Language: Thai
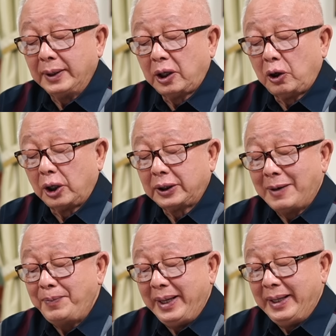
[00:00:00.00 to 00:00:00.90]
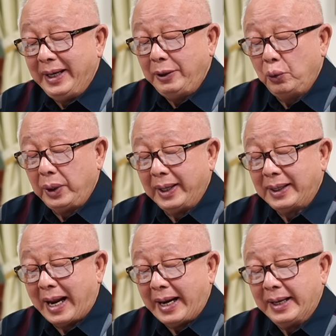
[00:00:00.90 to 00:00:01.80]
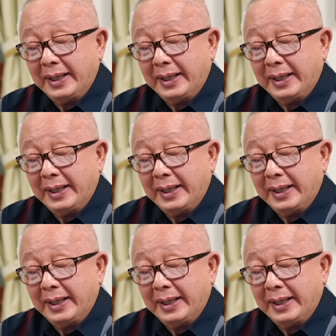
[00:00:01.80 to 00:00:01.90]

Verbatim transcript: ว่าตลอดทั้งปีนี้ทุเรียนไทย